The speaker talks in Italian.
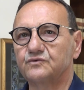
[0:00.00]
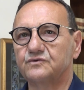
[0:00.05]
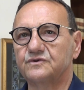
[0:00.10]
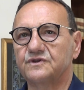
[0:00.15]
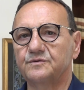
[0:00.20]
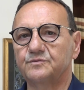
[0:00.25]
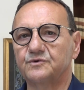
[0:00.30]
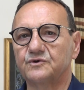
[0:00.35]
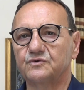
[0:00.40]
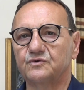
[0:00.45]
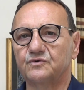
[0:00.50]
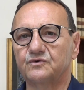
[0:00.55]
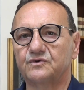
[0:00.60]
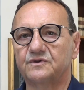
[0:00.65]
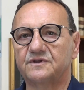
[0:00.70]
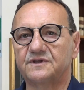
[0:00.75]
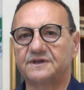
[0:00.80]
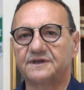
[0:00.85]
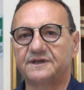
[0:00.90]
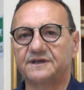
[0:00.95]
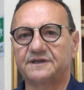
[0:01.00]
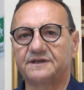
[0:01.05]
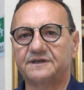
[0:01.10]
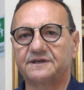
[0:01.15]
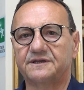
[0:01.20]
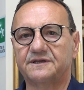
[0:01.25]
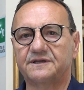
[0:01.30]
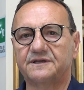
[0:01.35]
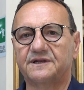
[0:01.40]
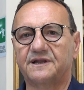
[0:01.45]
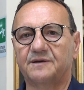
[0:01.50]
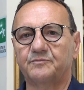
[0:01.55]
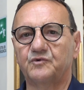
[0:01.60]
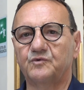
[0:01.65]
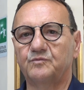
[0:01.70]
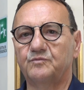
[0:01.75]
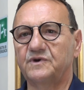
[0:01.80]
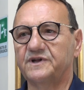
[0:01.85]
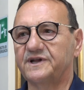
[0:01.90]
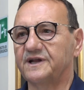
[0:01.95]
tutti i prodotti che la
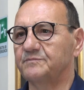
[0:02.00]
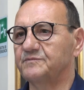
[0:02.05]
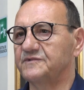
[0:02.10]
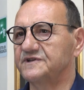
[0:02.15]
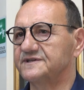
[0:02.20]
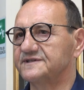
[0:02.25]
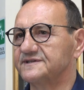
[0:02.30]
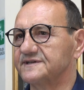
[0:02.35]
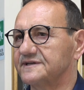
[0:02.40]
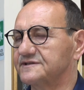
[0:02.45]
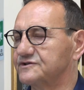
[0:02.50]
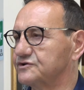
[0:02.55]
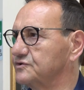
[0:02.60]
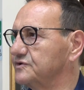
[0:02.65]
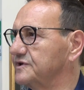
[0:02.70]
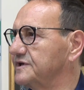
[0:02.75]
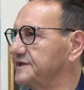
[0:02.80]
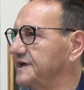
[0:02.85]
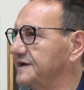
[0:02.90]
pubblica amministrazione